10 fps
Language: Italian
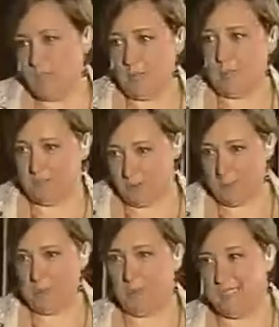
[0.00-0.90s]
poi
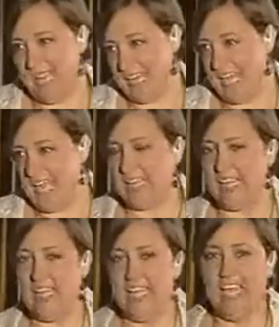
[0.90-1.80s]
potrebbe portare
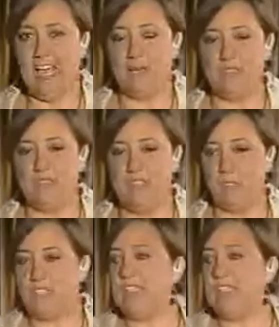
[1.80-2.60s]
anche a questa visione.